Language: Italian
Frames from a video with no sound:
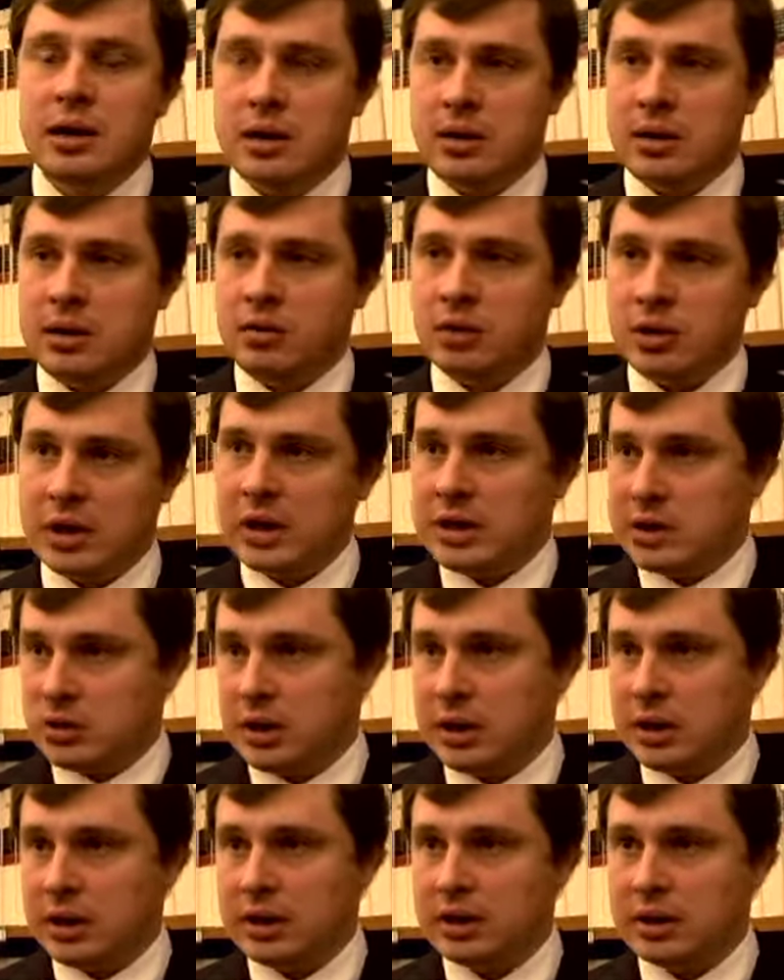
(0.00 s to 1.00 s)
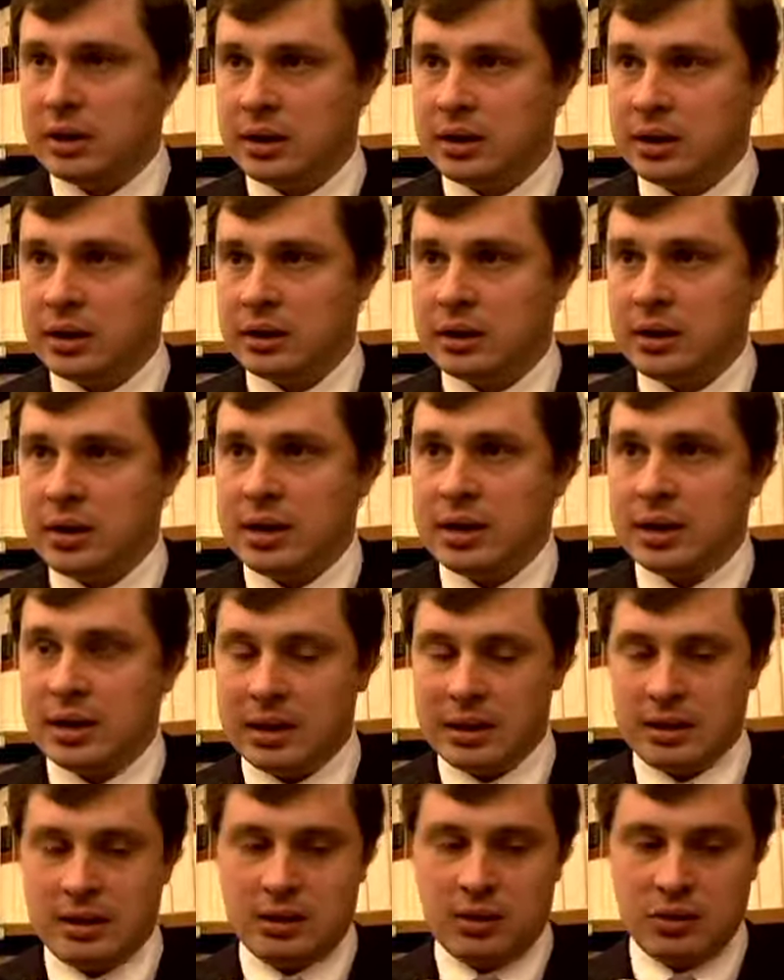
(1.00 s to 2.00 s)
eh, utilizzo dell'internet,
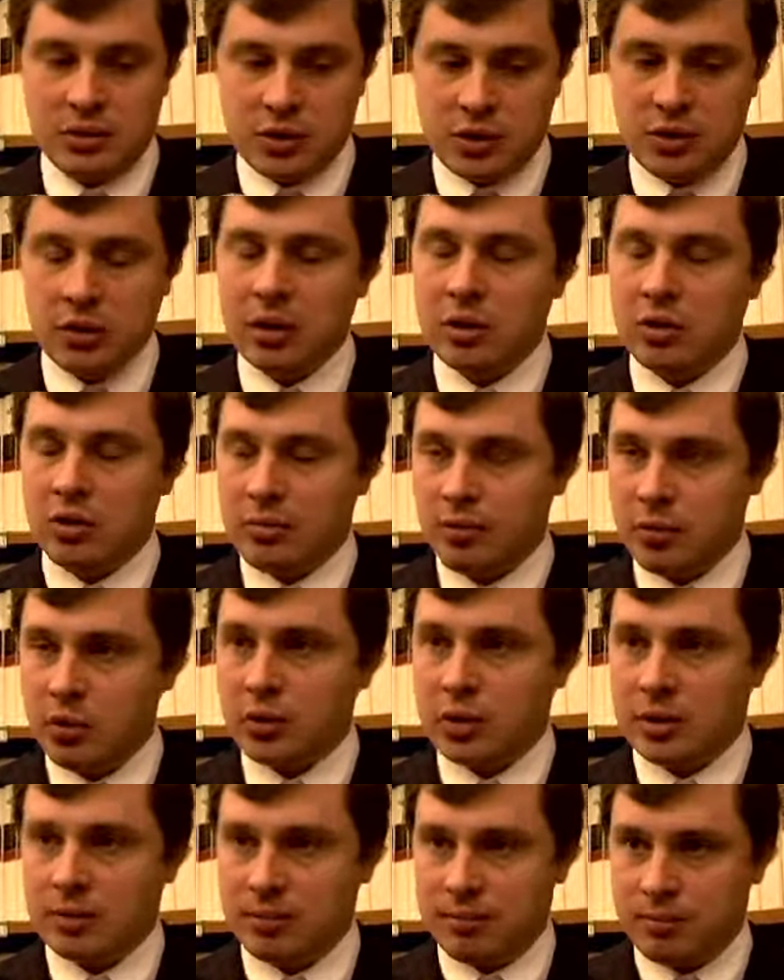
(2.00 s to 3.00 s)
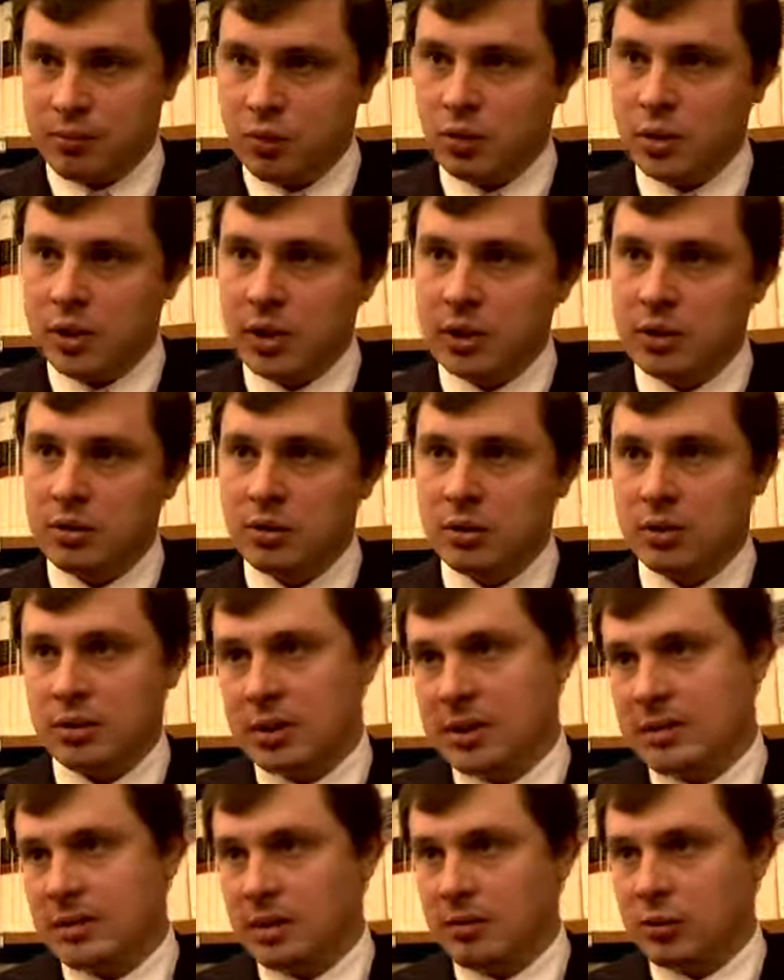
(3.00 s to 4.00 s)
non solo il computer pulito
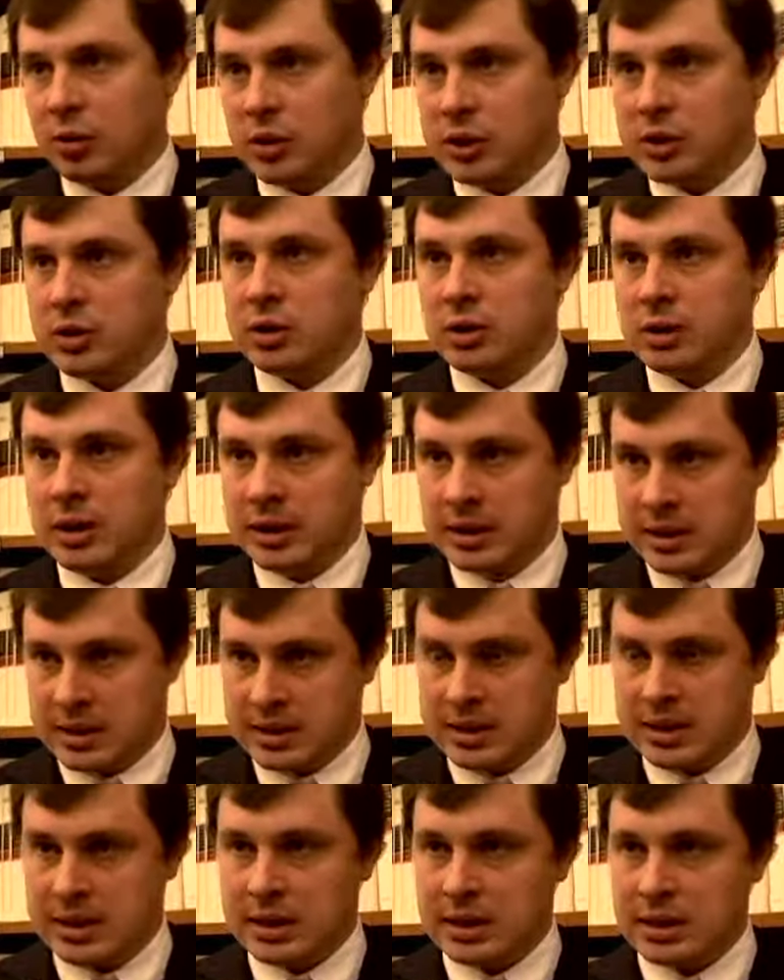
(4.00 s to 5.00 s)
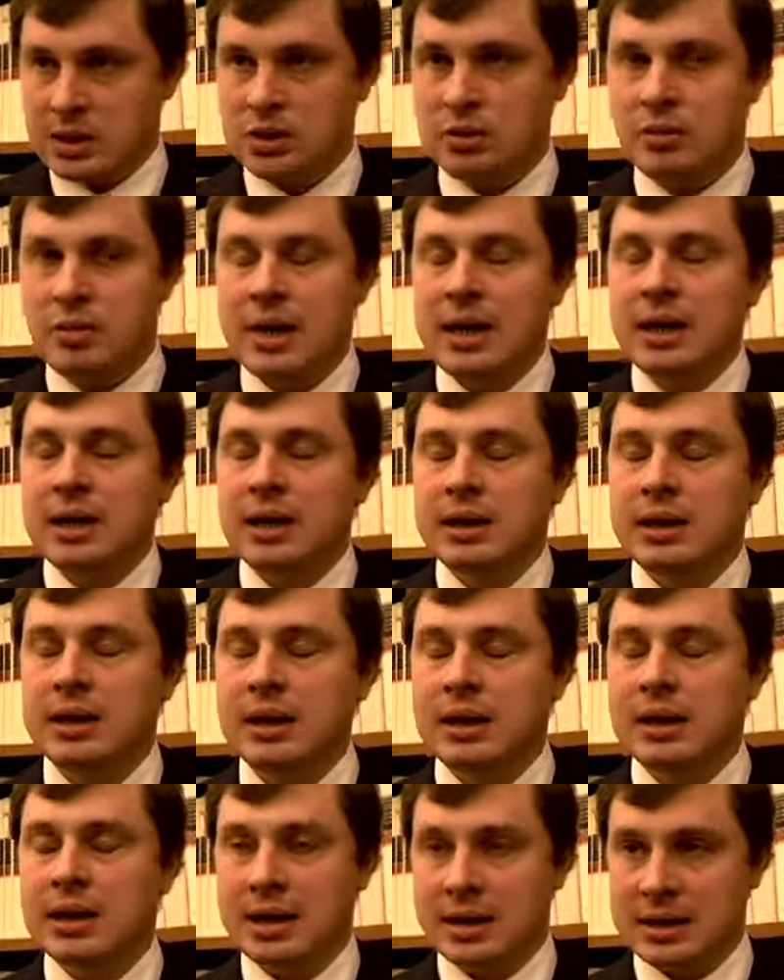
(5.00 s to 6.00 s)
dà la protezione a se stesso ma anche
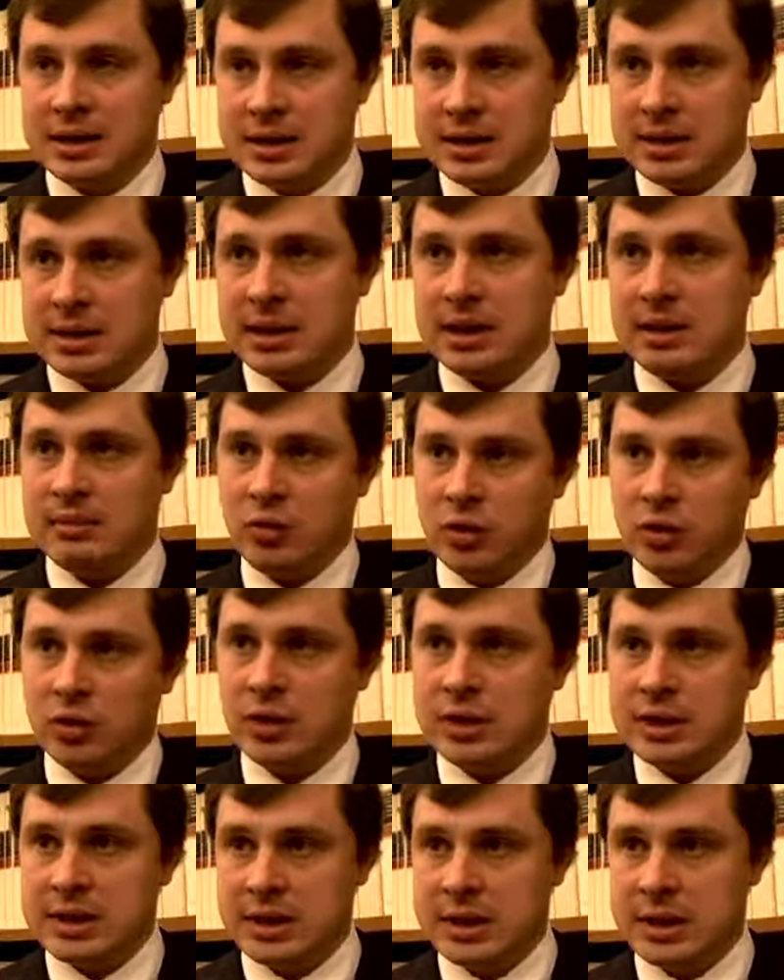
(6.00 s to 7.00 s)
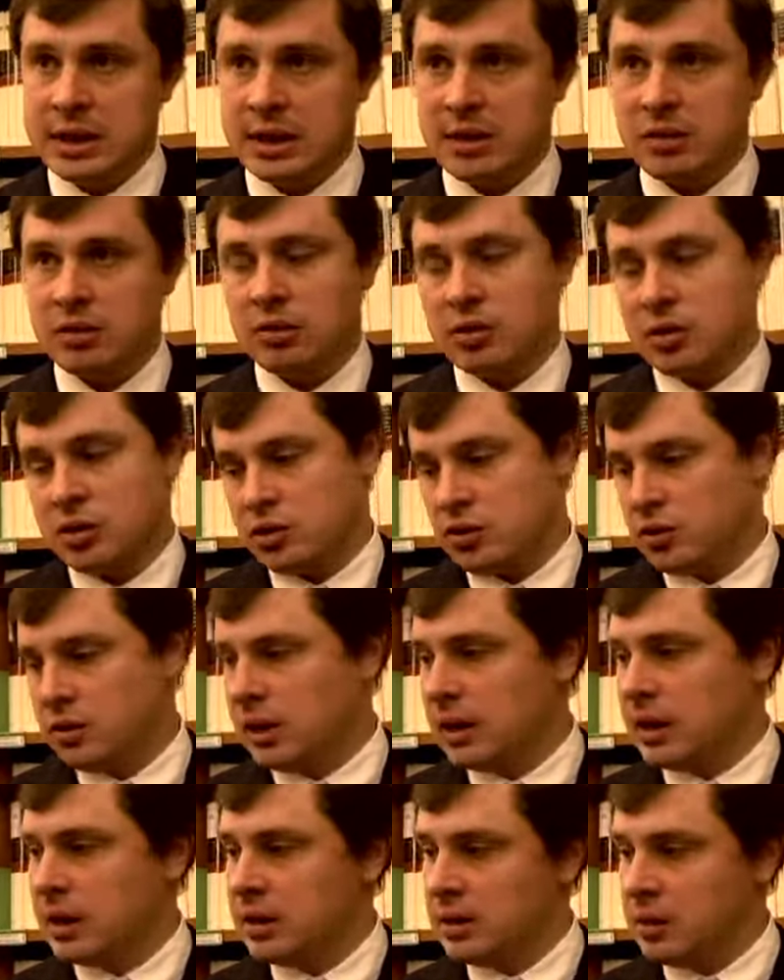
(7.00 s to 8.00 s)
dà le garanzie al mondo esterno
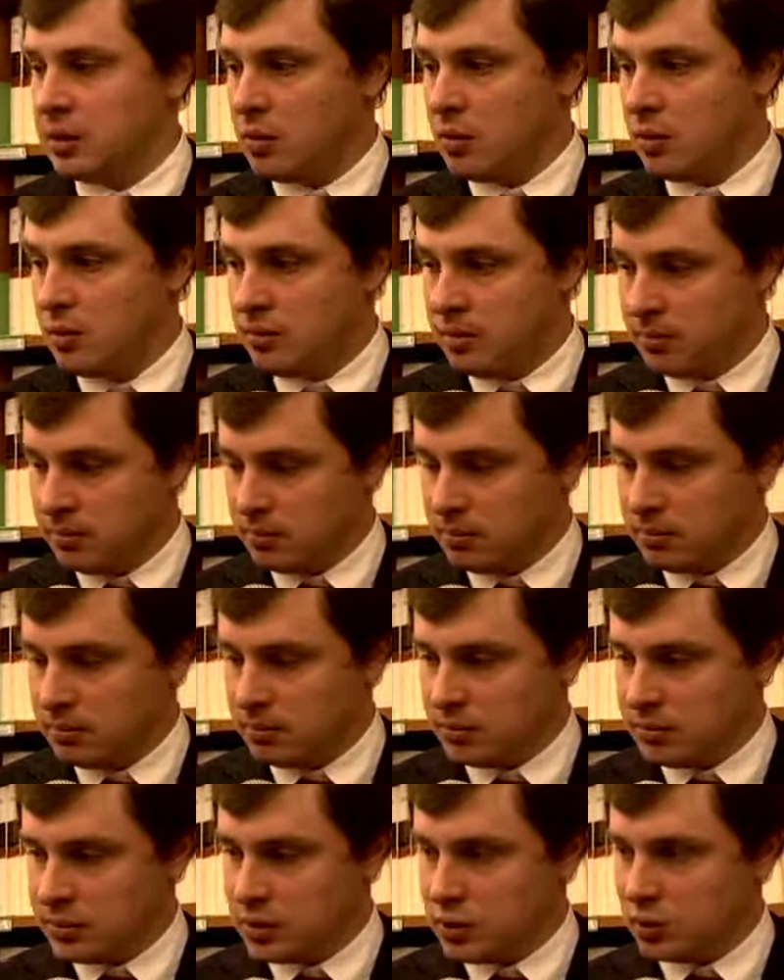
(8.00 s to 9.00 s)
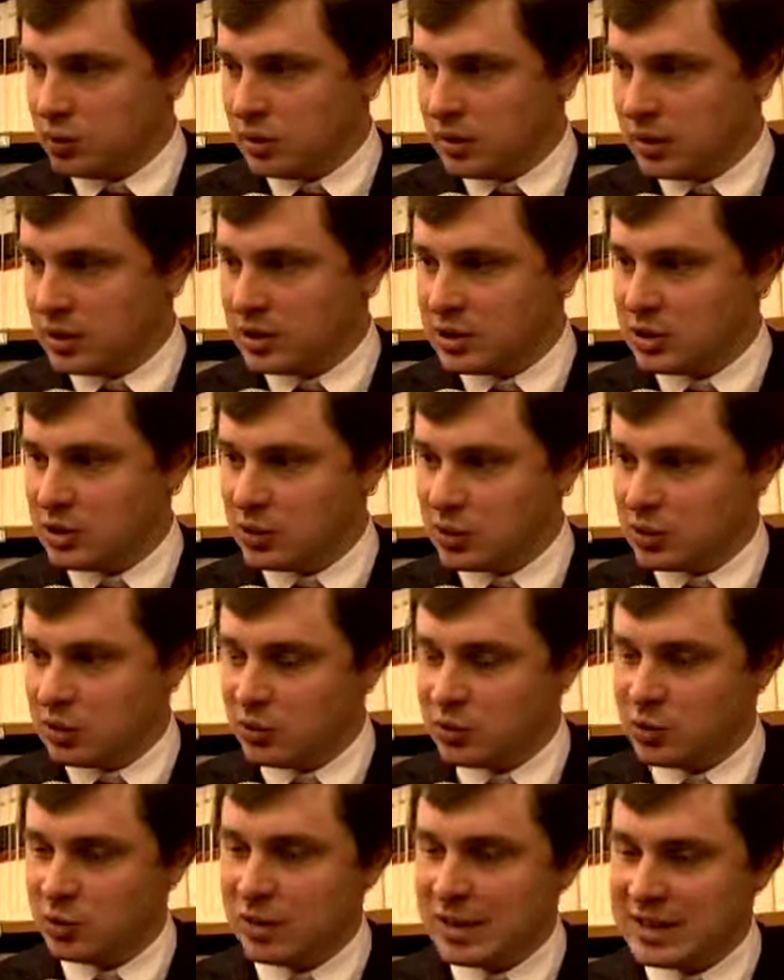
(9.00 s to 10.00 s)
sulla sul,
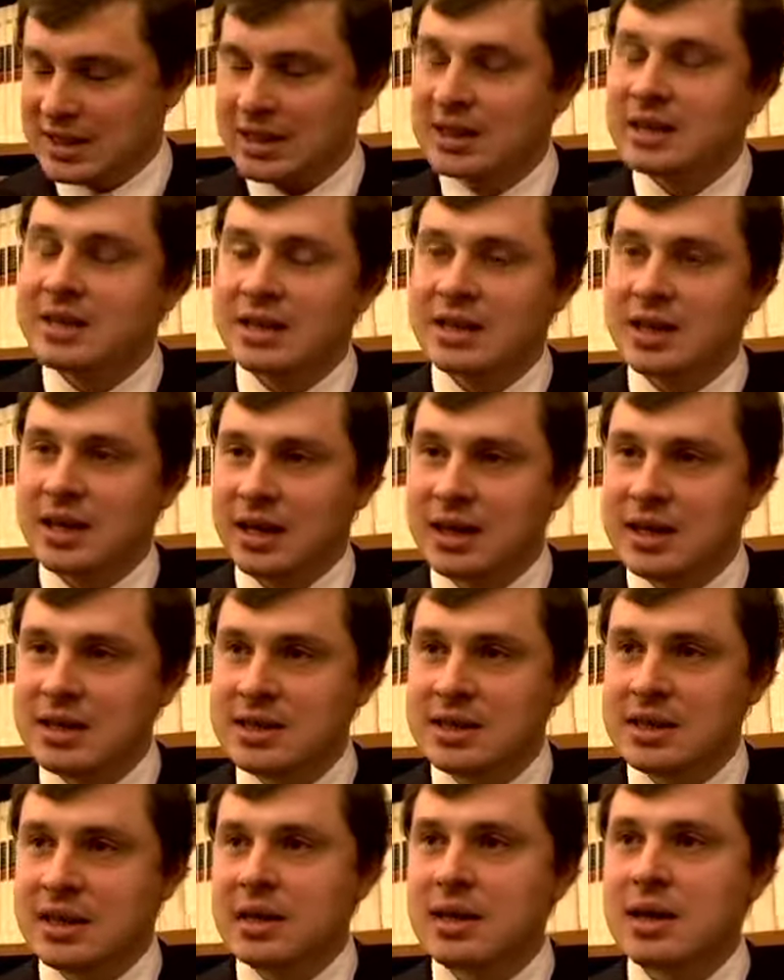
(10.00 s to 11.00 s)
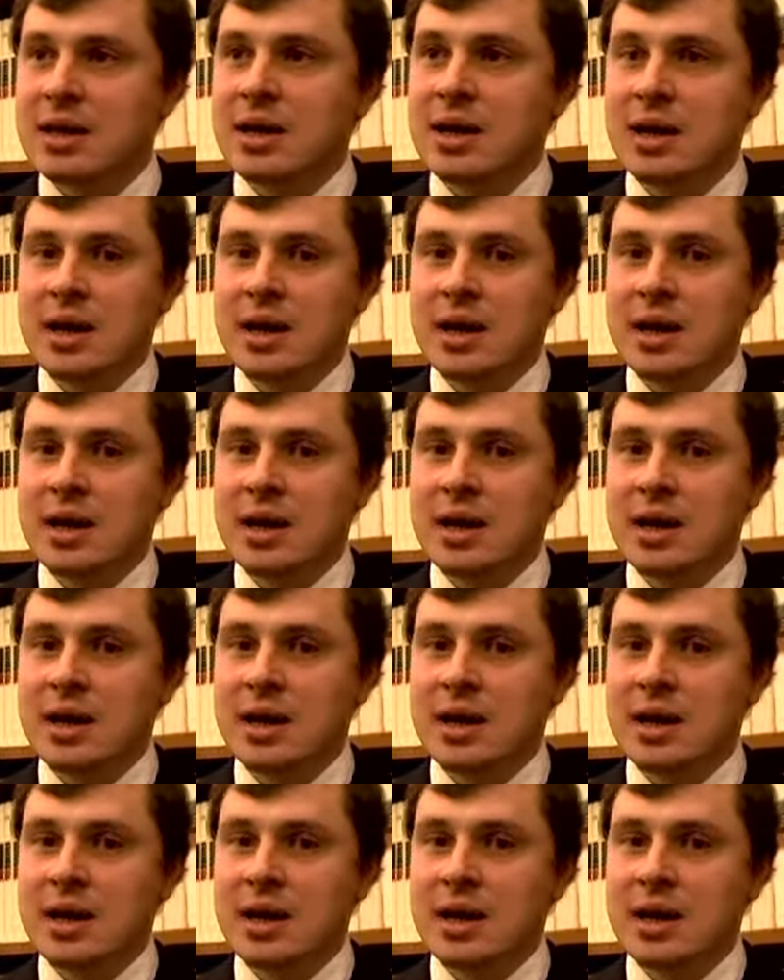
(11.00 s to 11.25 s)
su, sull'assenza dei rischi